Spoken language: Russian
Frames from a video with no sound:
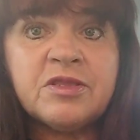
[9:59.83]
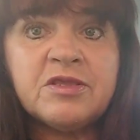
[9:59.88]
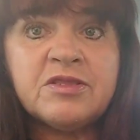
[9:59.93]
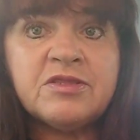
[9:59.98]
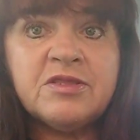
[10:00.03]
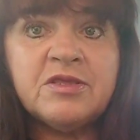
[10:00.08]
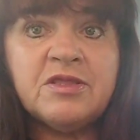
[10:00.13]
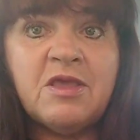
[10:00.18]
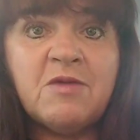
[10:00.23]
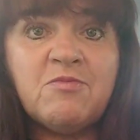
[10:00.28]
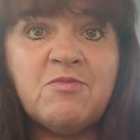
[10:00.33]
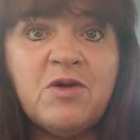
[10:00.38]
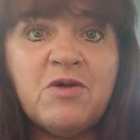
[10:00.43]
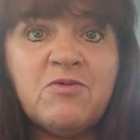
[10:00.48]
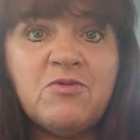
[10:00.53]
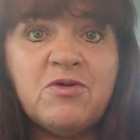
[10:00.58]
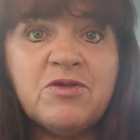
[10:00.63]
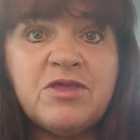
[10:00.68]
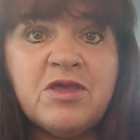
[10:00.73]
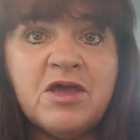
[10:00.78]
сыном
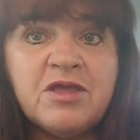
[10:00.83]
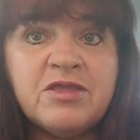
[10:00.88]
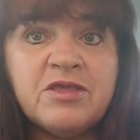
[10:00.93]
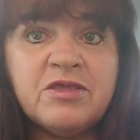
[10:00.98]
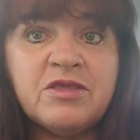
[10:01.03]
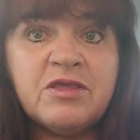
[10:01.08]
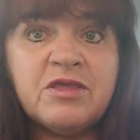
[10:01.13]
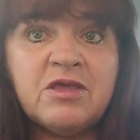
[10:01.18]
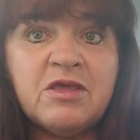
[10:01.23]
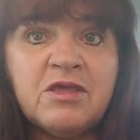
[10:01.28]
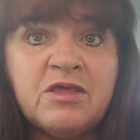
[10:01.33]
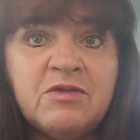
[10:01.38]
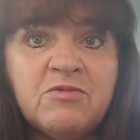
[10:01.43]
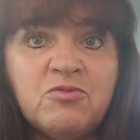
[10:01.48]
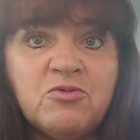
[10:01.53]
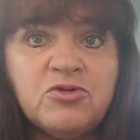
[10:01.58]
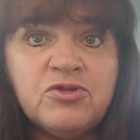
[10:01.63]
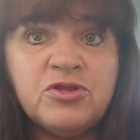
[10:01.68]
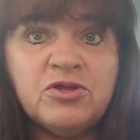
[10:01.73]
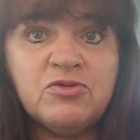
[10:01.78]
моего дяди. Я и
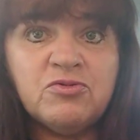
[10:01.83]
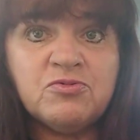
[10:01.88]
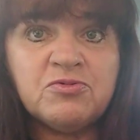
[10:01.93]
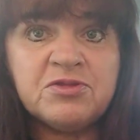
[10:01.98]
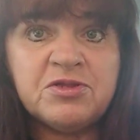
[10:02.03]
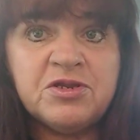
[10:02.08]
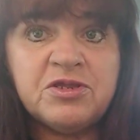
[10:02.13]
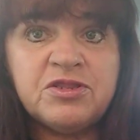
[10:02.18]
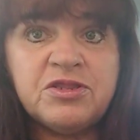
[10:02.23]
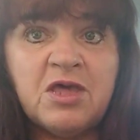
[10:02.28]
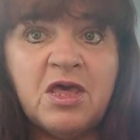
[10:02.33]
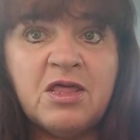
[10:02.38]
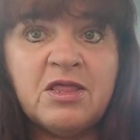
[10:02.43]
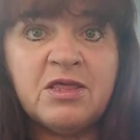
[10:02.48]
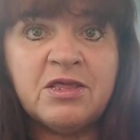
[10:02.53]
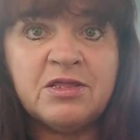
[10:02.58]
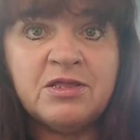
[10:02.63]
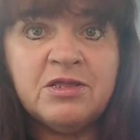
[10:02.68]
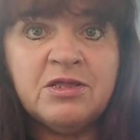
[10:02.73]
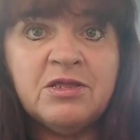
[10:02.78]
мужчину
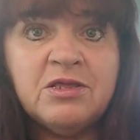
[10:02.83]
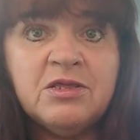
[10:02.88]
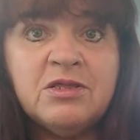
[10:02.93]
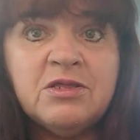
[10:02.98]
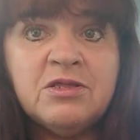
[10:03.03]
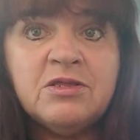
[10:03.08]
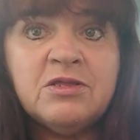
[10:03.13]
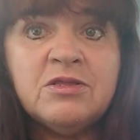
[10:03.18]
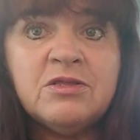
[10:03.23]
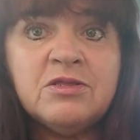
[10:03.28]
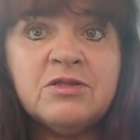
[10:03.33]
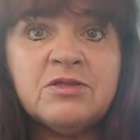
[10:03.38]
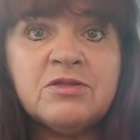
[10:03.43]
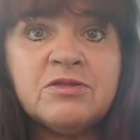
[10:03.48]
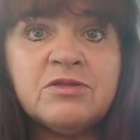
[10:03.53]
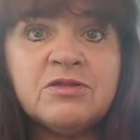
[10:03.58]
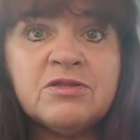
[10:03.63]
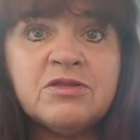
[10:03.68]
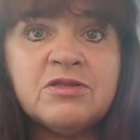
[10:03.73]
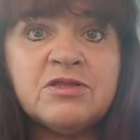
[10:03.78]
встречала
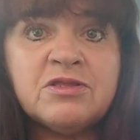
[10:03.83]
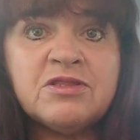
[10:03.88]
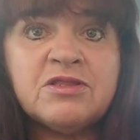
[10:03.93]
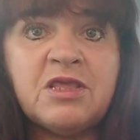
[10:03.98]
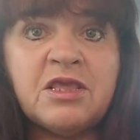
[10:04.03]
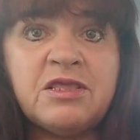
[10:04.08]
э, с